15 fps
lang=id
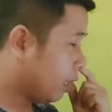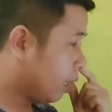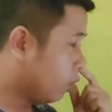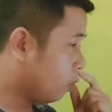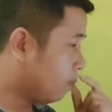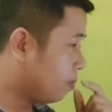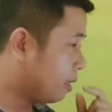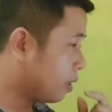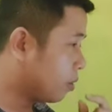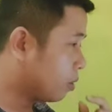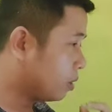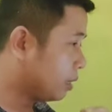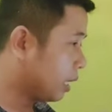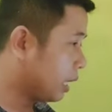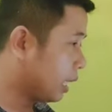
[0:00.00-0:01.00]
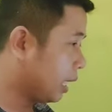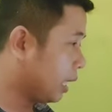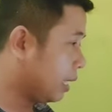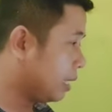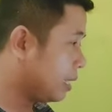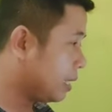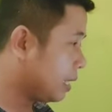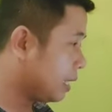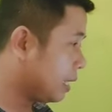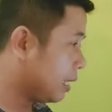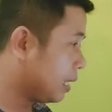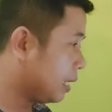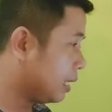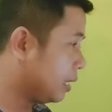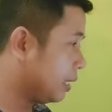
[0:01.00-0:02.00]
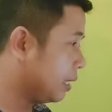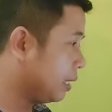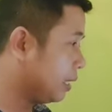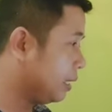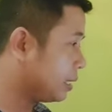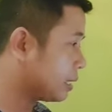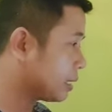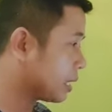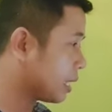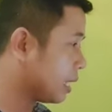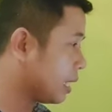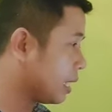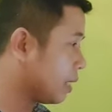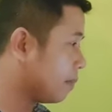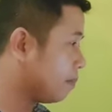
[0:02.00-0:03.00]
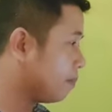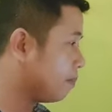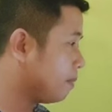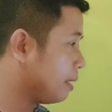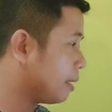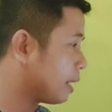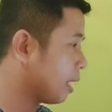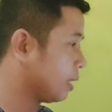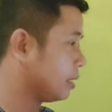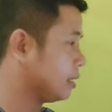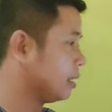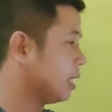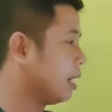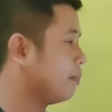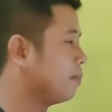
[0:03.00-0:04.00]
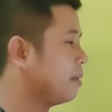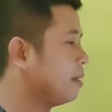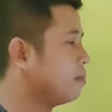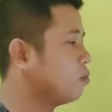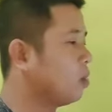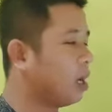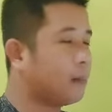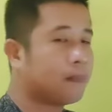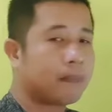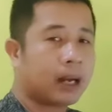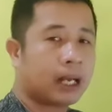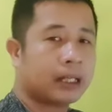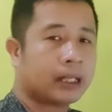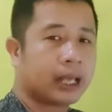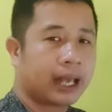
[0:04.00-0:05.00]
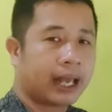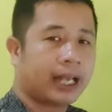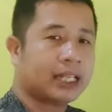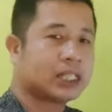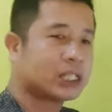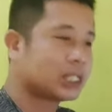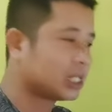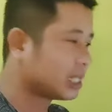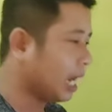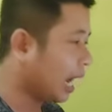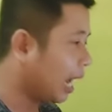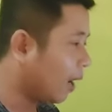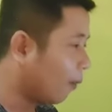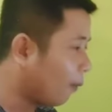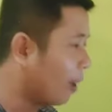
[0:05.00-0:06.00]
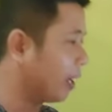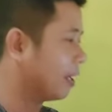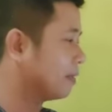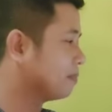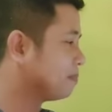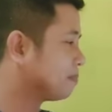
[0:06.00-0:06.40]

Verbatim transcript: Lalu berikutnya ada Isra Miraj Nabi Muhammad SAW.